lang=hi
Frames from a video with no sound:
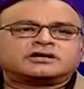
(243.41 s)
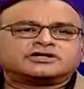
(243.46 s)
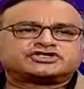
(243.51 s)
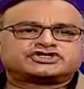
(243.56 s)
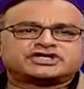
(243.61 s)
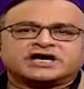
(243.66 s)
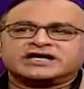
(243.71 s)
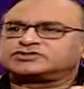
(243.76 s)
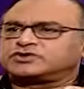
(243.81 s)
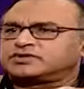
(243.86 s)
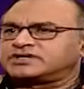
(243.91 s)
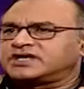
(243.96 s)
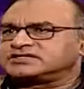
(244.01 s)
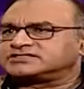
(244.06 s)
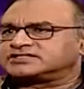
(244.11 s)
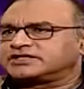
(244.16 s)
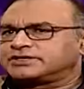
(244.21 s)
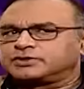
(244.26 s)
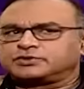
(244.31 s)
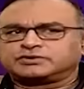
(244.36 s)
शाजो
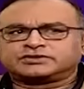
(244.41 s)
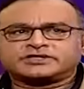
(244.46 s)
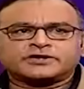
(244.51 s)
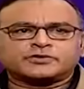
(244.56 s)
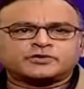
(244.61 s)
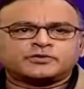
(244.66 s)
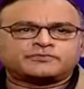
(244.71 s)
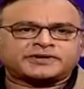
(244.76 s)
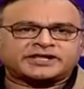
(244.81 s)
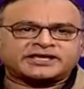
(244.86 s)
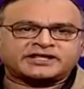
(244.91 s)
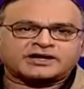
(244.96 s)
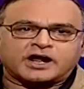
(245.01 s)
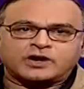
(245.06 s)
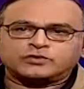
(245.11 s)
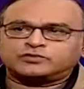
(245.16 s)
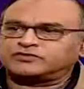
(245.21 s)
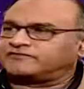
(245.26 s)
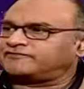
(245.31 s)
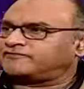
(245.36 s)
नाजर ही होता है कोई प्लेयर
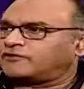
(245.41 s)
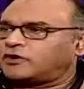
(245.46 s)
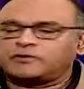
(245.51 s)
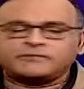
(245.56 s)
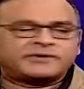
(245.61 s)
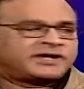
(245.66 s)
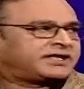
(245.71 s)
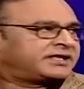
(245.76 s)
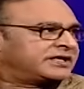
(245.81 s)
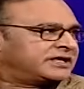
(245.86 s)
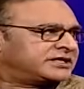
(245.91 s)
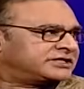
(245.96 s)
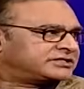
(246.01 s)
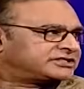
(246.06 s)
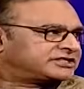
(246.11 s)
आउट ऑफ फॉर्म है आप हाँ,